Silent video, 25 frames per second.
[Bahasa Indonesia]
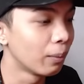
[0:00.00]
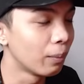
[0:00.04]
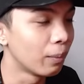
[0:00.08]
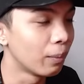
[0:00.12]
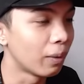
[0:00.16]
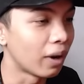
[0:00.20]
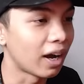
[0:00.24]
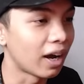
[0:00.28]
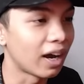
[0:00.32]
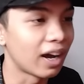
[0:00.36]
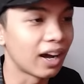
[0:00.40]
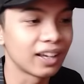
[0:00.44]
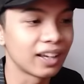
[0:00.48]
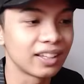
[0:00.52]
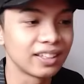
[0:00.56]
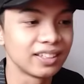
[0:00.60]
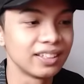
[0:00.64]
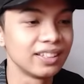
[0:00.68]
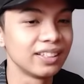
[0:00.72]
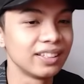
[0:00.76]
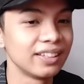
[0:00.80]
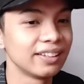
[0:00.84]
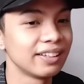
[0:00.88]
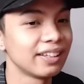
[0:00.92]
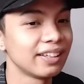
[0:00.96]
Wah,
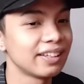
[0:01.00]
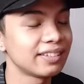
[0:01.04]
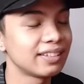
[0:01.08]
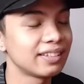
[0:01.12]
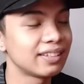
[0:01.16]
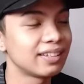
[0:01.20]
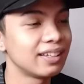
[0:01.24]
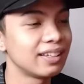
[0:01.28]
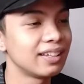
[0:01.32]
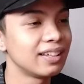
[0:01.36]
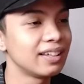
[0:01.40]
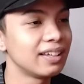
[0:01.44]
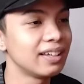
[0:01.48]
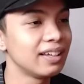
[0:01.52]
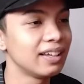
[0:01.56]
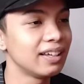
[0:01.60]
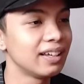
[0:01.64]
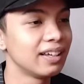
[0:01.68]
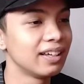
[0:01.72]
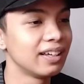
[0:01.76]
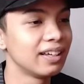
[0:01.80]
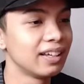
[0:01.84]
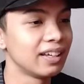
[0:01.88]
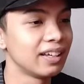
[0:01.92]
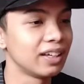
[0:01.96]
gila sih.
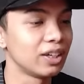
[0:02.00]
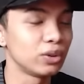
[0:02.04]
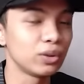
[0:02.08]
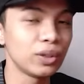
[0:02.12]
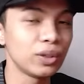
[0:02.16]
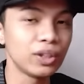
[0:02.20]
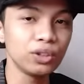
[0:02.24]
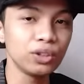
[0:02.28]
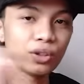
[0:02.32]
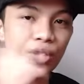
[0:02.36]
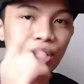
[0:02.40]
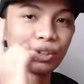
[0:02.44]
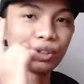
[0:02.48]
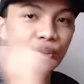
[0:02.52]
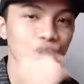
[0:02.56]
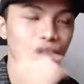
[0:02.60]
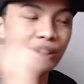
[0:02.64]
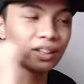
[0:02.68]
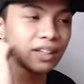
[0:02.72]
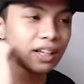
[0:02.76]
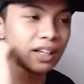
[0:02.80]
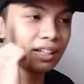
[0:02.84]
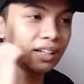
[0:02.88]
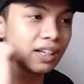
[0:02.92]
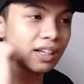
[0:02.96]
Itu yang
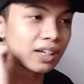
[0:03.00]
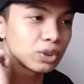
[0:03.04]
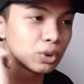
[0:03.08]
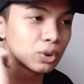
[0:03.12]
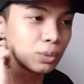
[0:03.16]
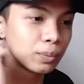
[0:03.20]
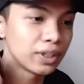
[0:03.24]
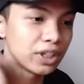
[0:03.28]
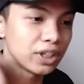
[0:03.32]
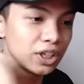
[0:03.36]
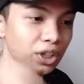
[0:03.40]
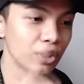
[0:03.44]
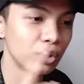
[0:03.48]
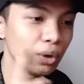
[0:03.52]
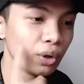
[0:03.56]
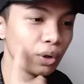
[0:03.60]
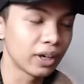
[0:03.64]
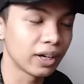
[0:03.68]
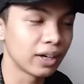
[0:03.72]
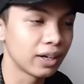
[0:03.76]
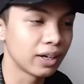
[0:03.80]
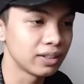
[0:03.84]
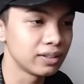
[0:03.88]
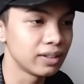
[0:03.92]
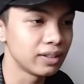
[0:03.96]
joget-joget tadi langsung meninggo
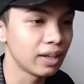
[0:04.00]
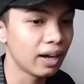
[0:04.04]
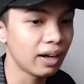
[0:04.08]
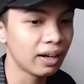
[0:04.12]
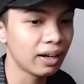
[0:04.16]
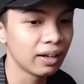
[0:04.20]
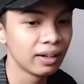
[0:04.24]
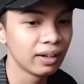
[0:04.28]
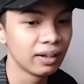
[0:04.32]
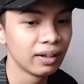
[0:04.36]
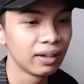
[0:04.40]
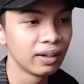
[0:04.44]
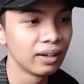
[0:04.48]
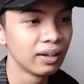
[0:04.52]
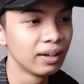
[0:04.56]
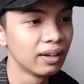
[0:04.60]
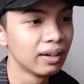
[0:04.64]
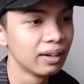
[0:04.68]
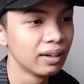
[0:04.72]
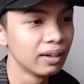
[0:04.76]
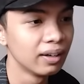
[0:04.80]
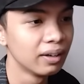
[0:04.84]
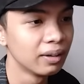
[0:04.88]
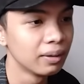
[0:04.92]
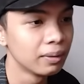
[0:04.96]
ya, guys ya.
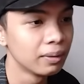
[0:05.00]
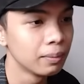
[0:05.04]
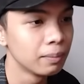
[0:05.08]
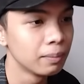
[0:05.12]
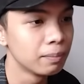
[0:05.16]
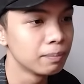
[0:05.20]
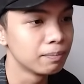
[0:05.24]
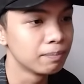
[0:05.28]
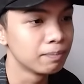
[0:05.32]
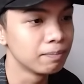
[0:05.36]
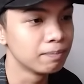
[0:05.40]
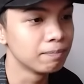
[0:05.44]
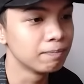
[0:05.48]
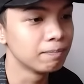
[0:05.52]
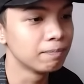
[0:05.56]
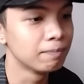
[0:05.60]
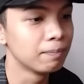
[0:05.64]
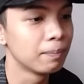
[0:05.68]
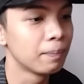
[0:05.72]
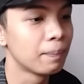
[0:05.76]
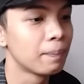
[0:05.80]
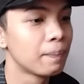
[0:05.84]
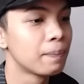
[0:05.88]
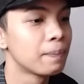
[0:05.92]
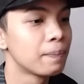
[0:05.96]
Hmm.